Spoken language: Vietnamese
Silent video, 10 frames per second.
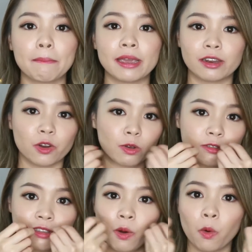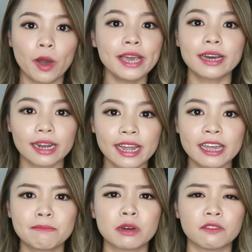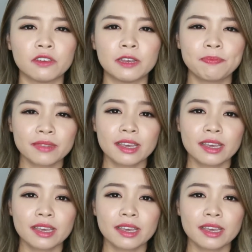mình nó dầu hết cả lên bởi vì